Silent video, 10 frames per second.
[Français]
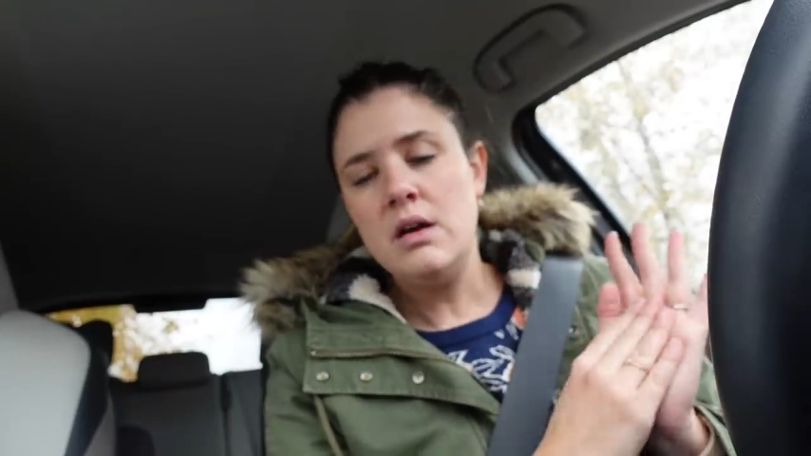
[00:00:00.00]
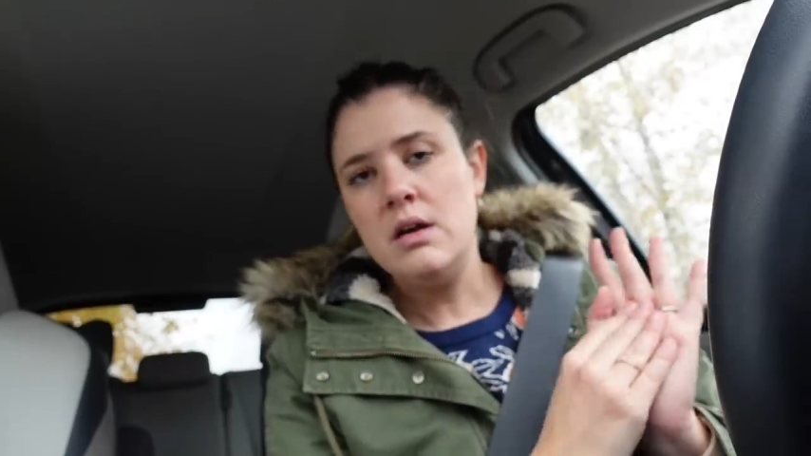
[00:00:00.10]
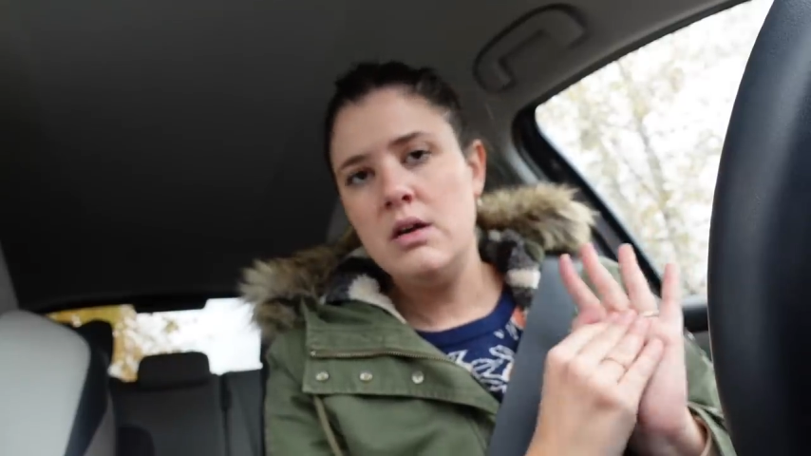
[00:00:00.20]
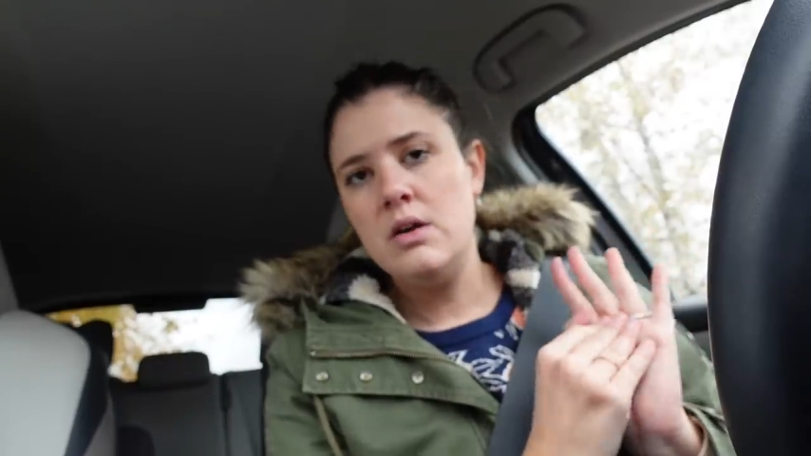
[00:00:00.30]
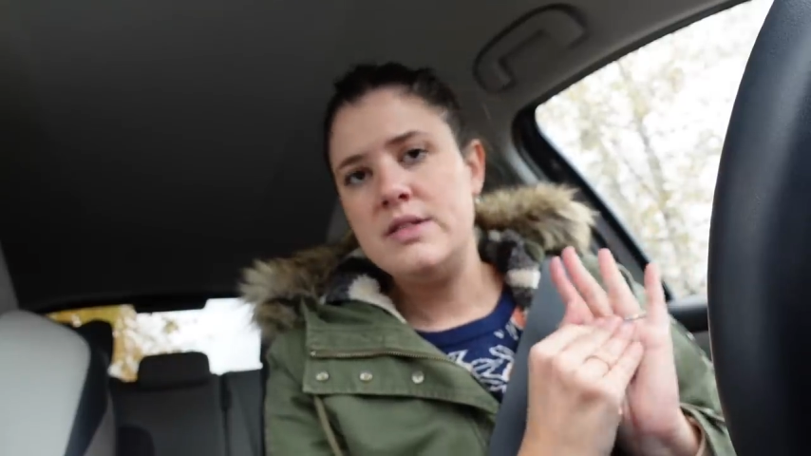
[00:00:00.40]

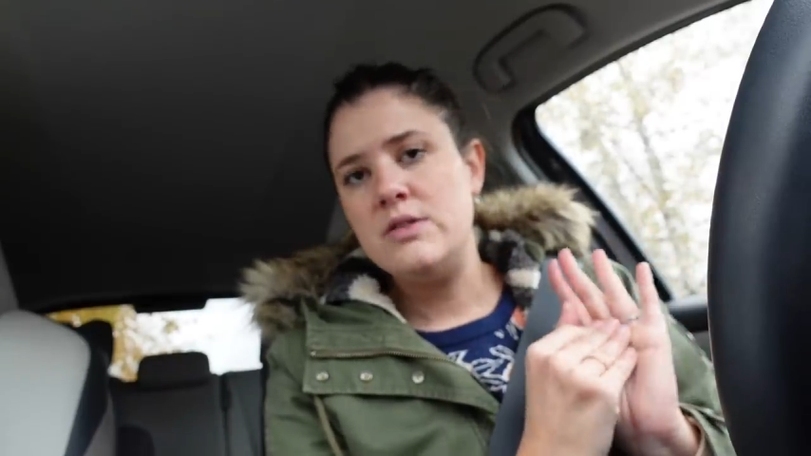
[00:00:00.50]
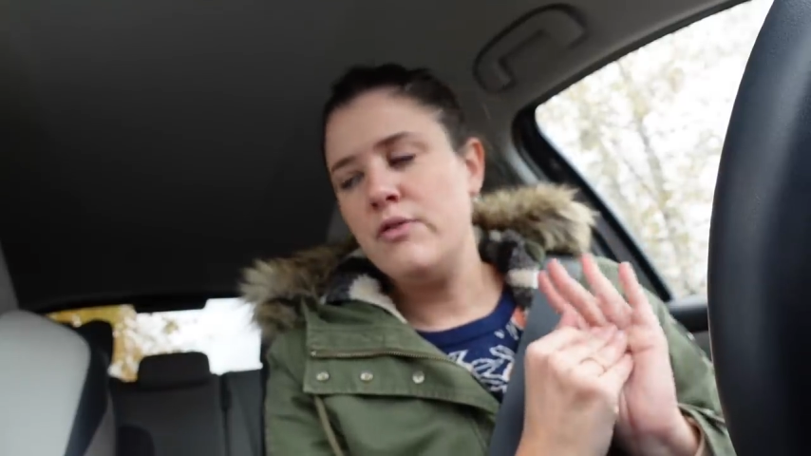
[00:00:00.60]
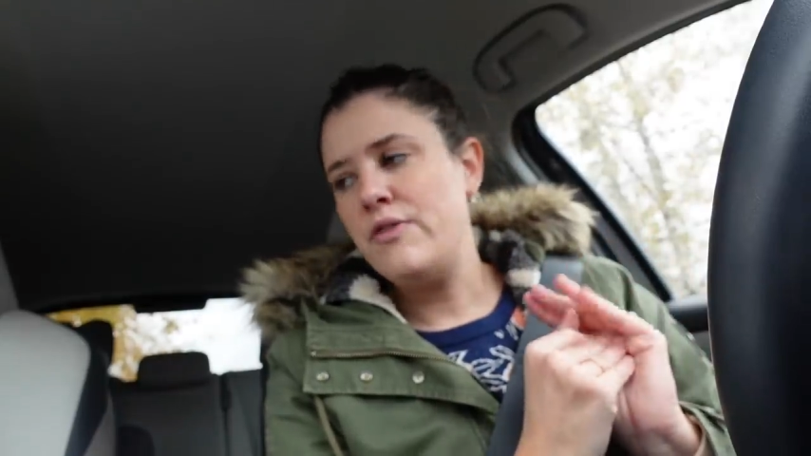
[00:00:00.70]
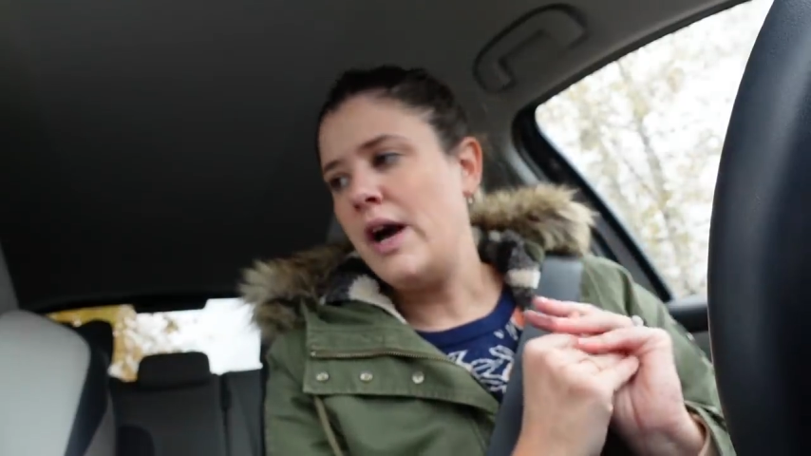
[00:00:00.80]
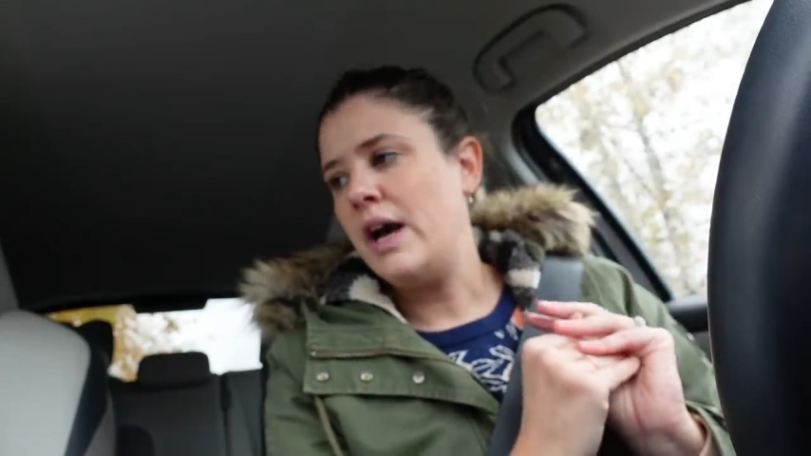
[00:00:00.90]
euh, si
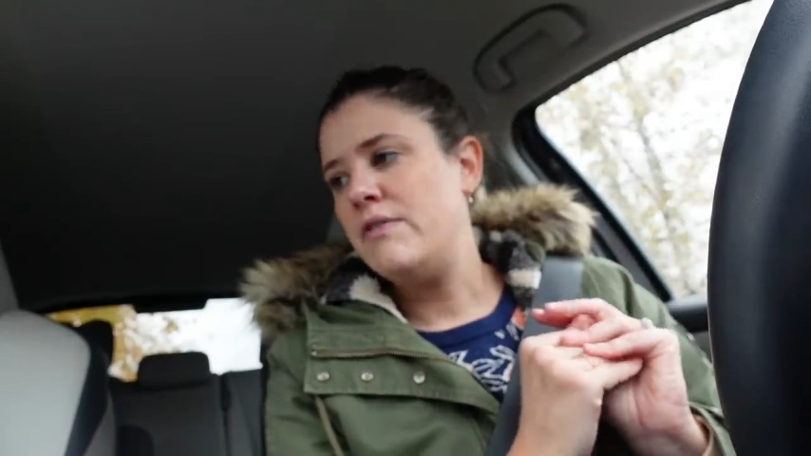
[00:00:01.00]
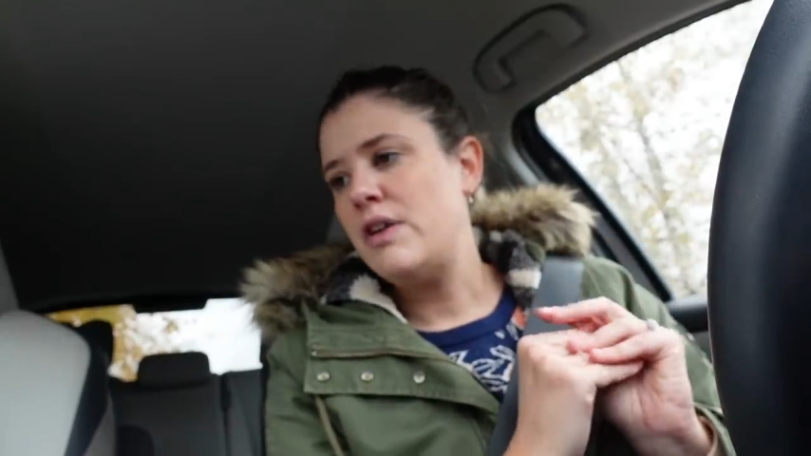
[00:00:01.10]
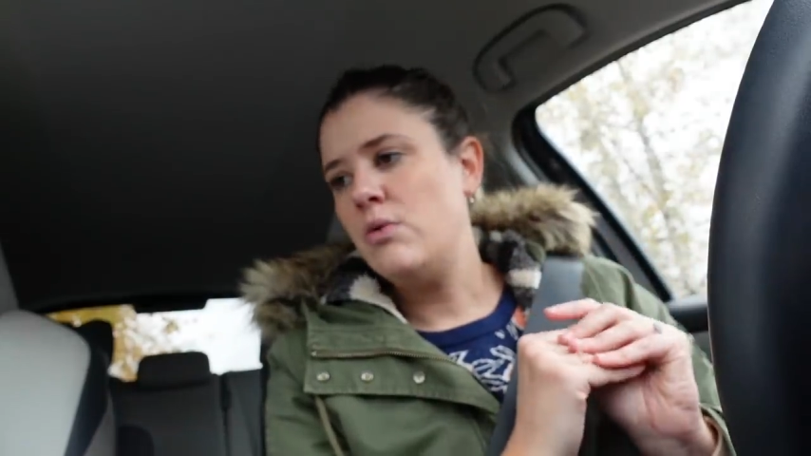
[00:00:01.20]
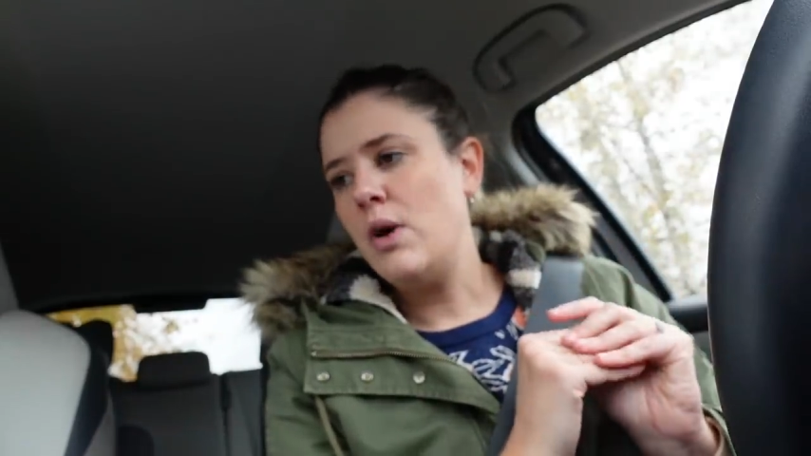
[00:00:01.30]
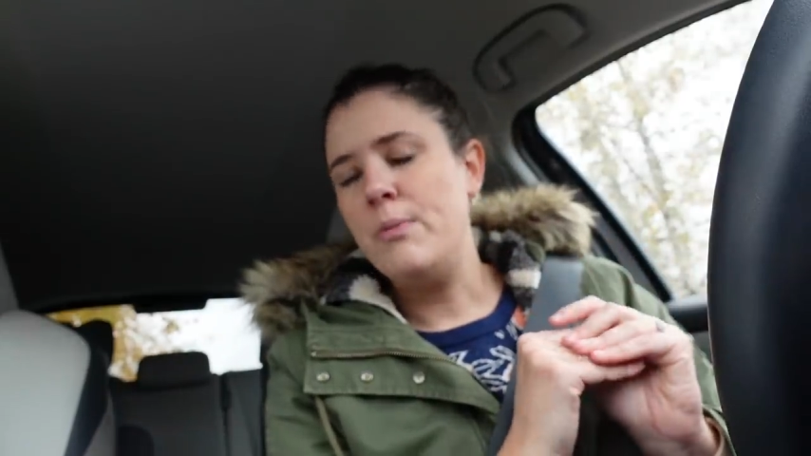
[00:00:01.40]
on fait un
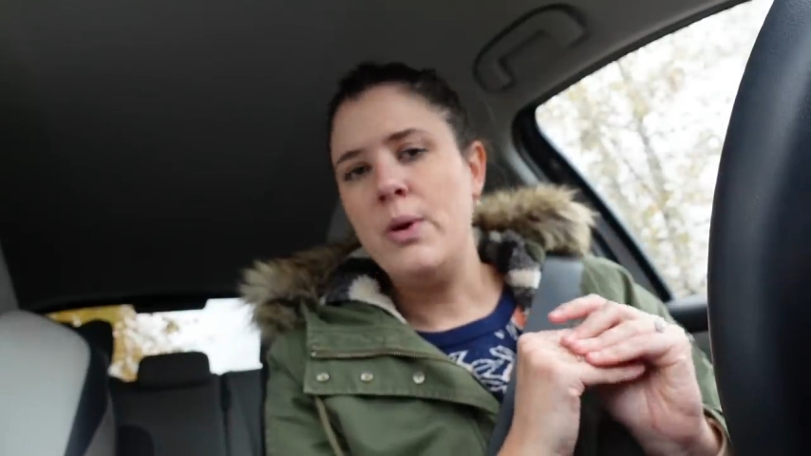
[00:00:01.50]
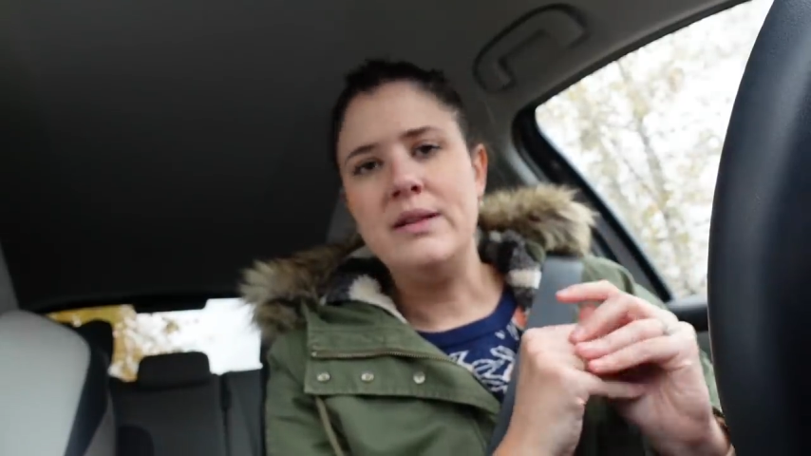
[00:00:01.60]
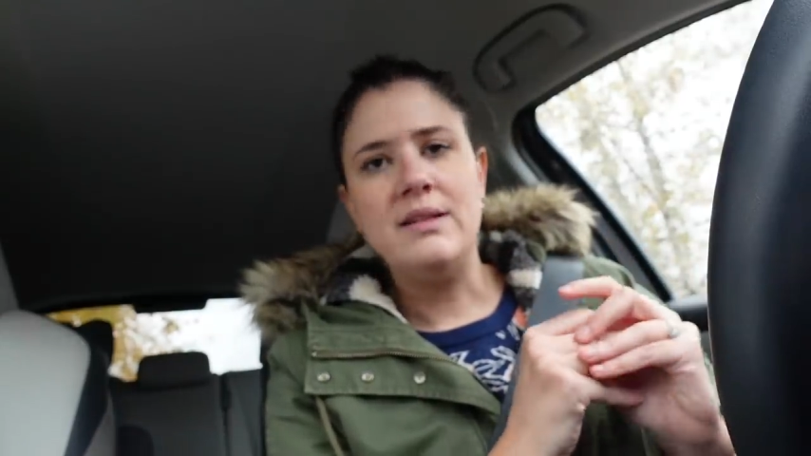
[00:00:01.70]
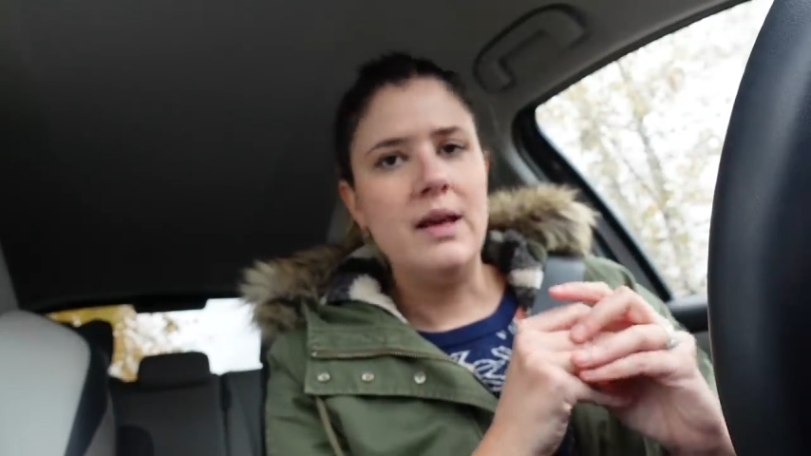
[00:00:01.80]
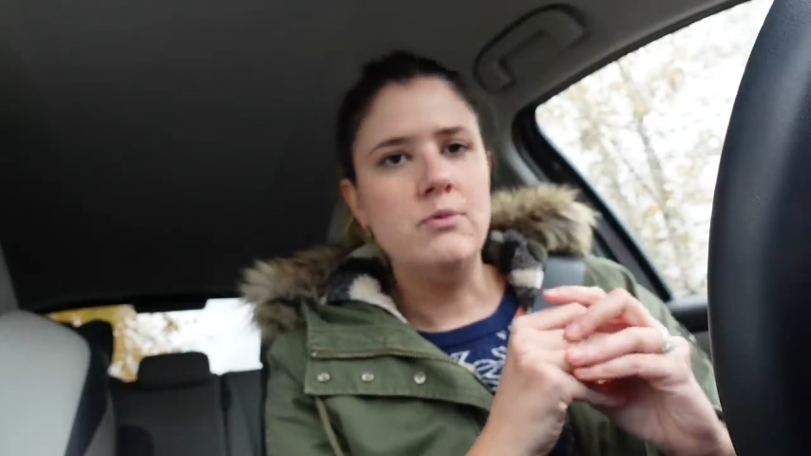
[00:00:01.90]
réveillon un peu
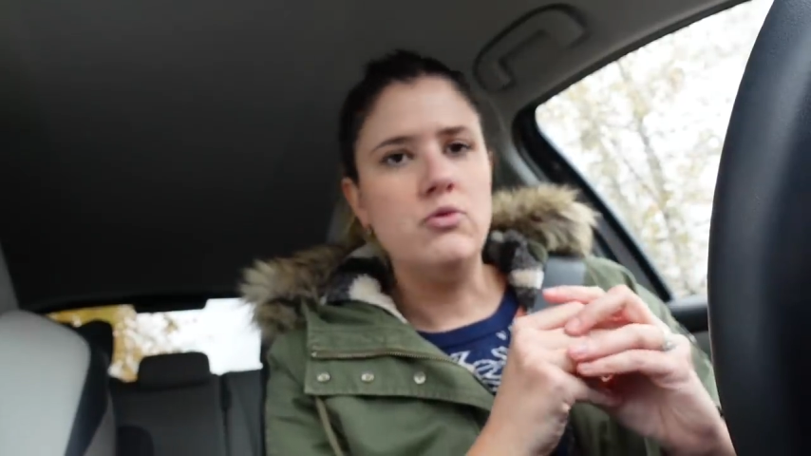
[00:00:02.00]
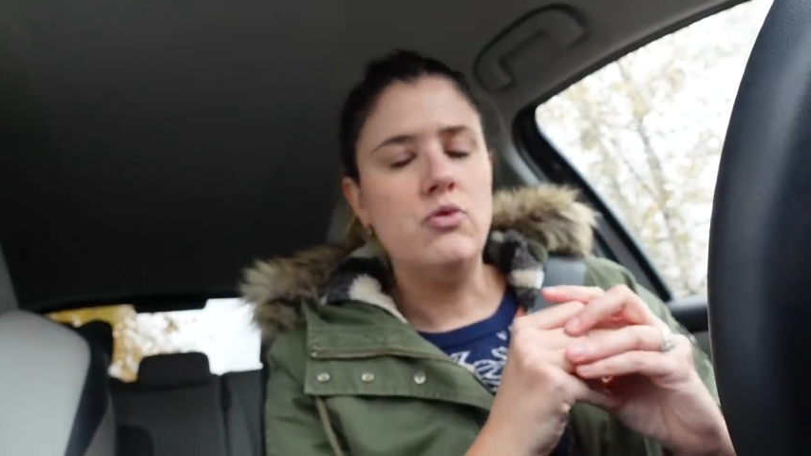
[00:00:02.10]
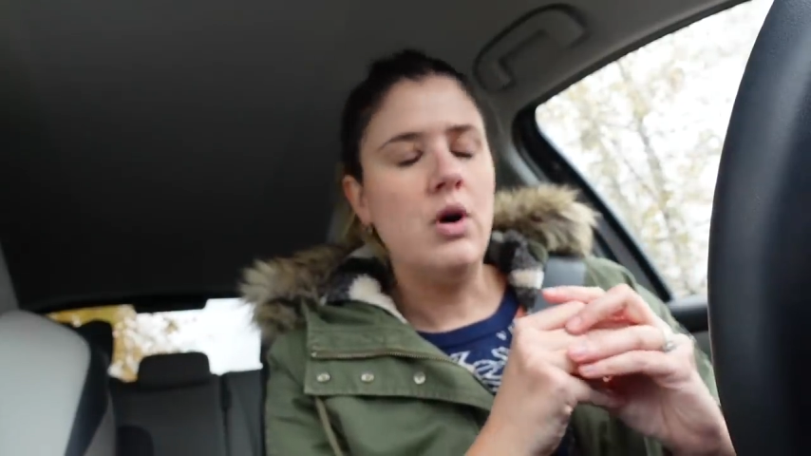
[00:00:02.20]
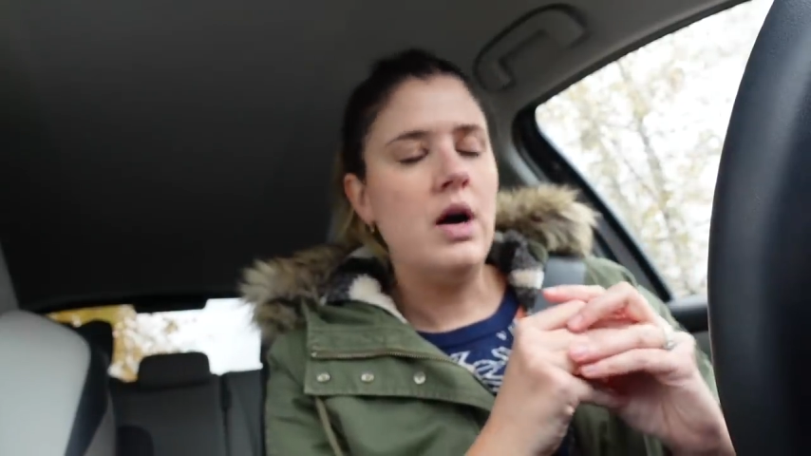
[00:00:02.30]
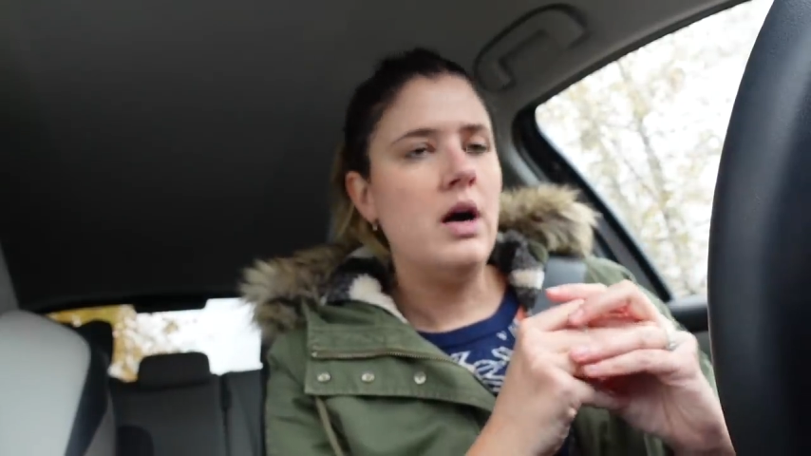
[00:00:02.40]
à thème ou
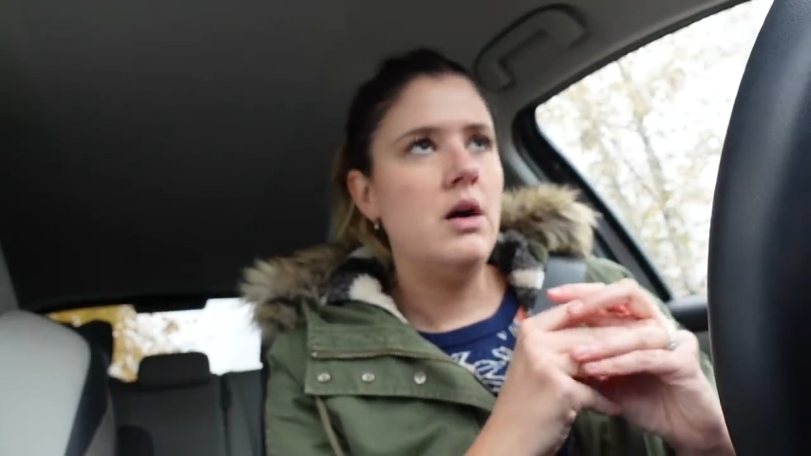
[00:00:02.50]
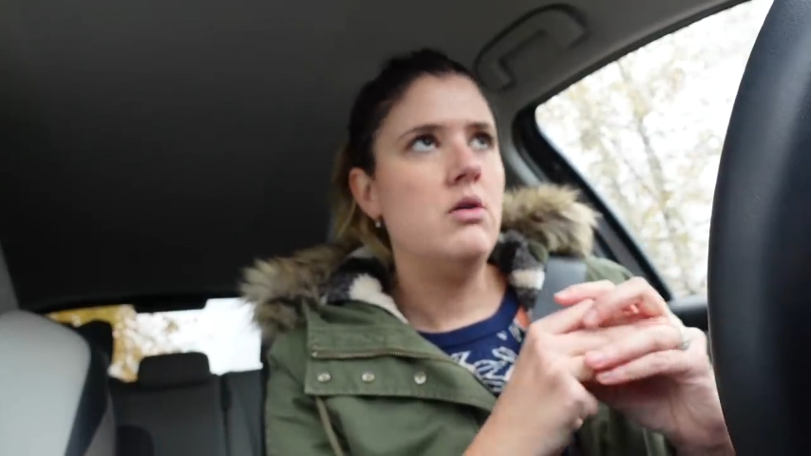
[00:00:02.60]
quoi.